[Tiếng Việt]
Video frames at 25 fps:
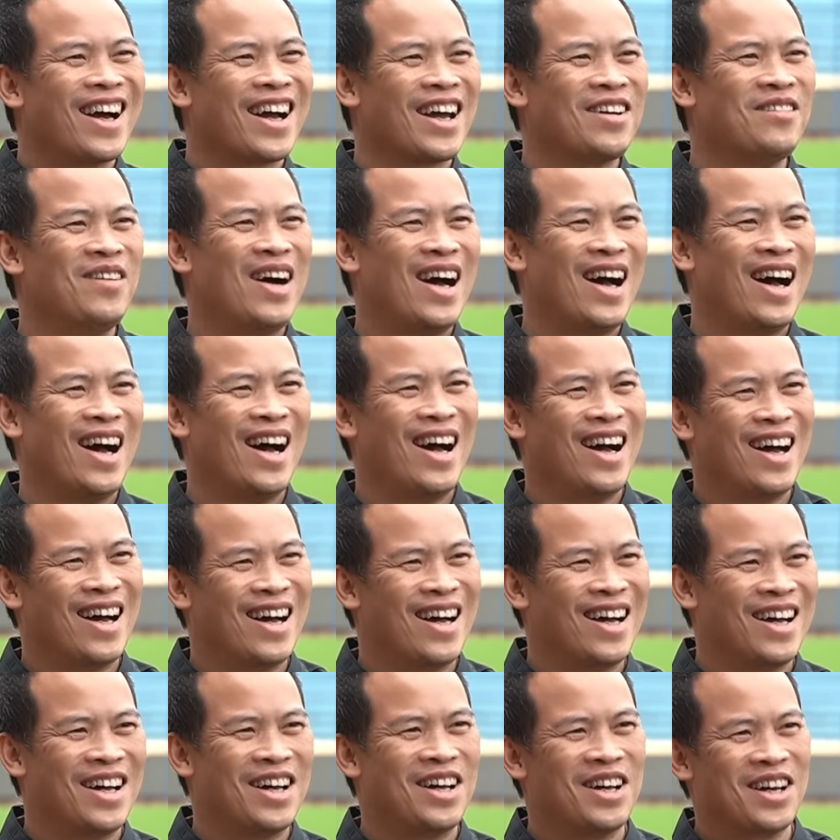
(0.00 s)
cái
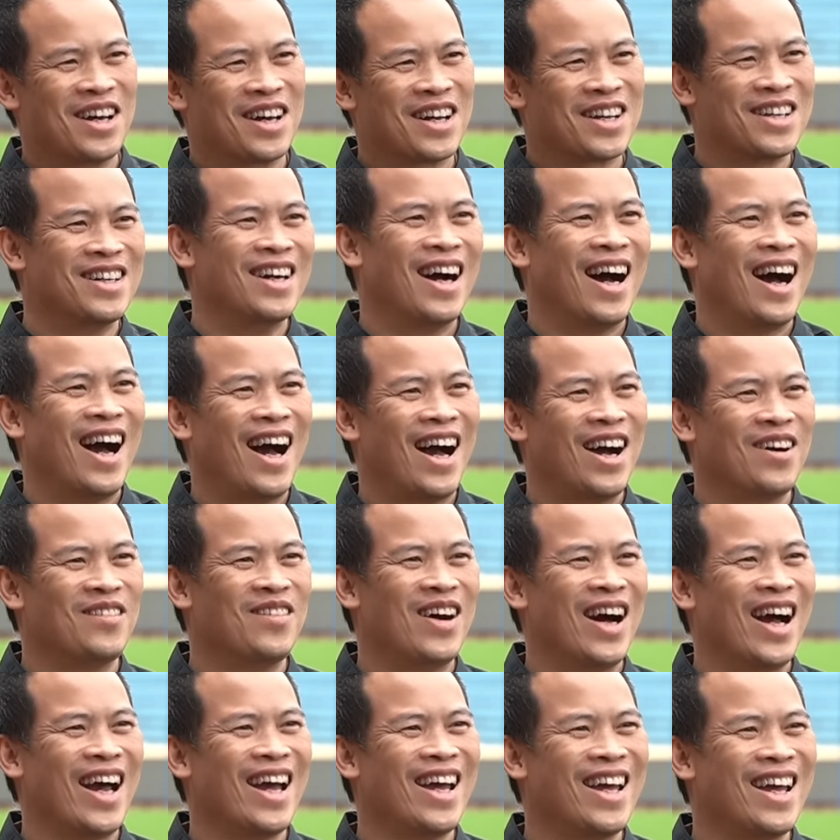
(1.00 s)
bà cửa hàng
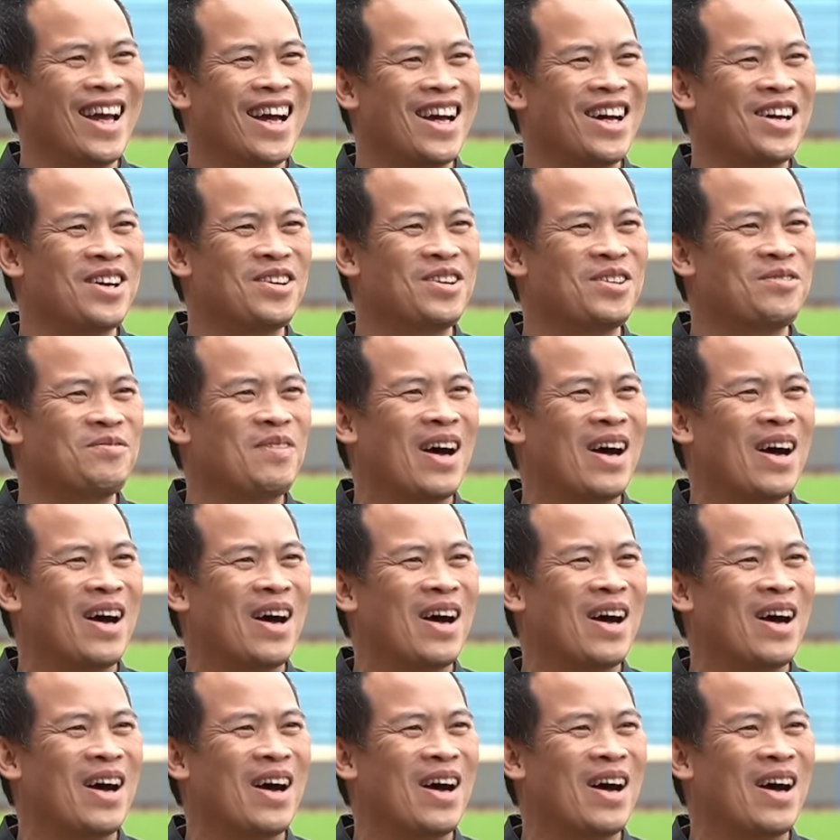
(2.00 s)
mà hay uh,